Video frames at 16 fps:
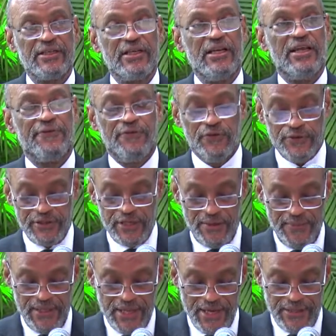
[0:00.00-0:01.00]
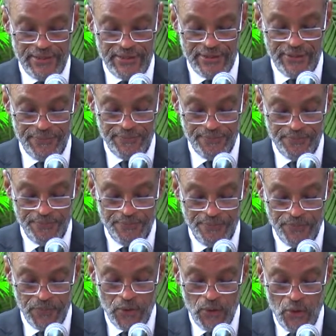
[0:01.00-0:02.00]
et les forces armées d'Haïti,
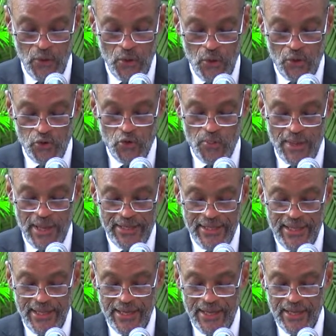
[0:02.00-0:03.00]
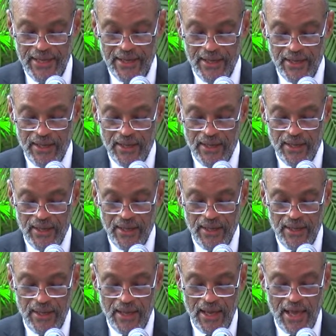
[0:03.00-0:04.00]
de manière
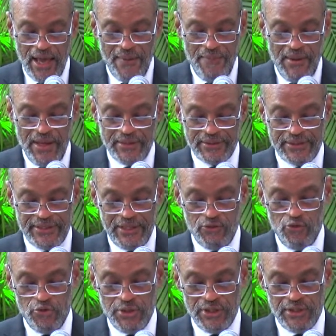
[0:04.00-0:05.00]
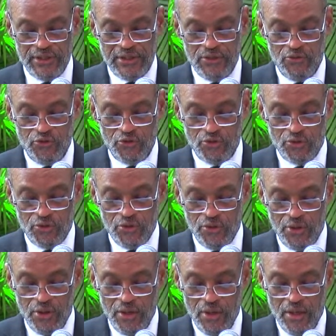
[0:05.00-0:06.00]
à mettre ces deux institutions
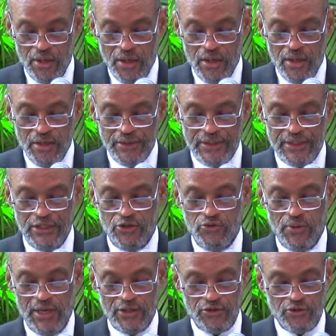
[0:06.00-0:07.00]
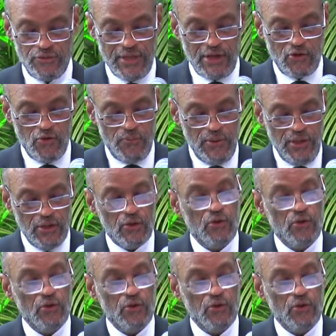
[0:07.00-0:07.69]
en situation d'accomplir